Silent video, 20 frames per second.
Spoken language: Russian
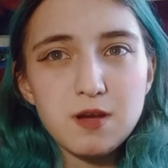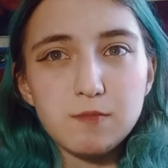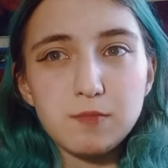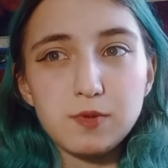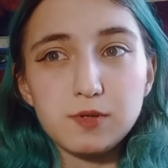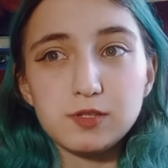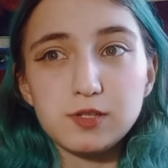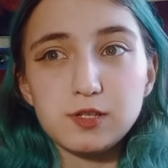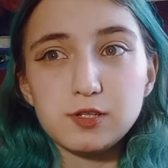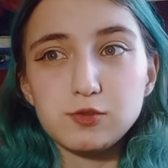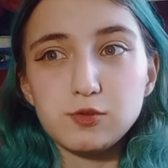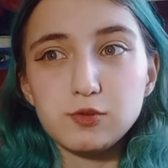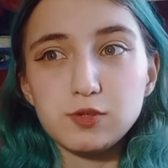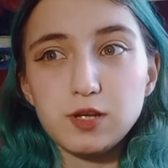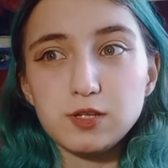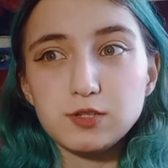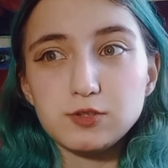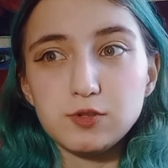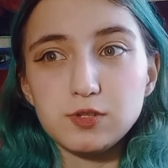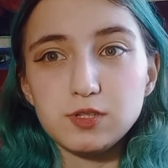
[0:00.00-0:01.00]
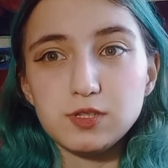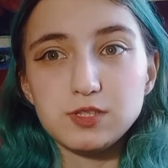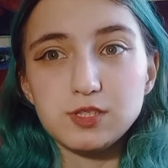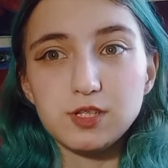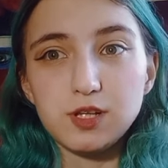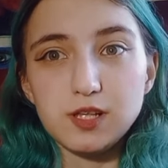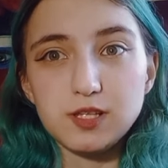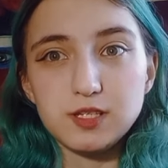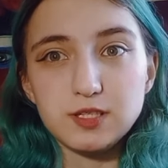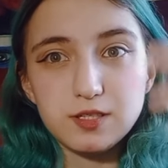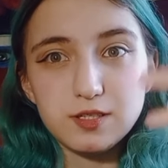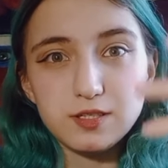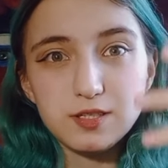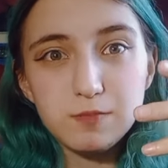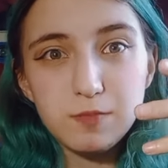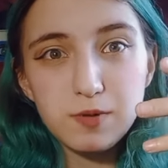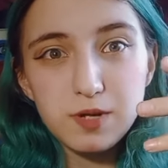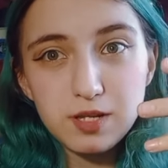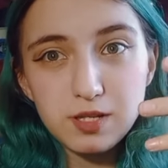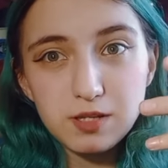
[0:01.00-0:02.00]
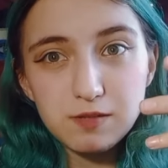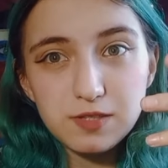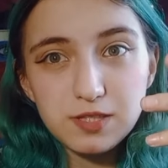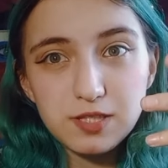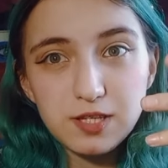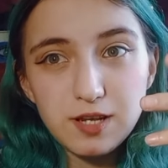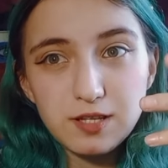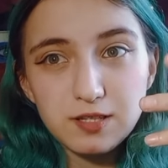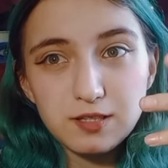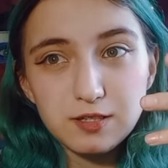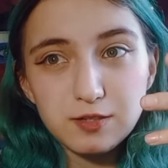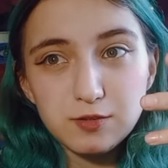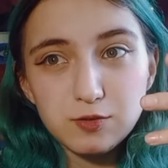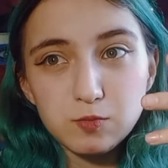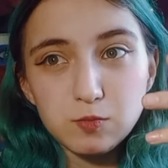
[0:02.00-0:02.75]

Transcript: Произошло так, что я сначала один раз заболела ветрянкой,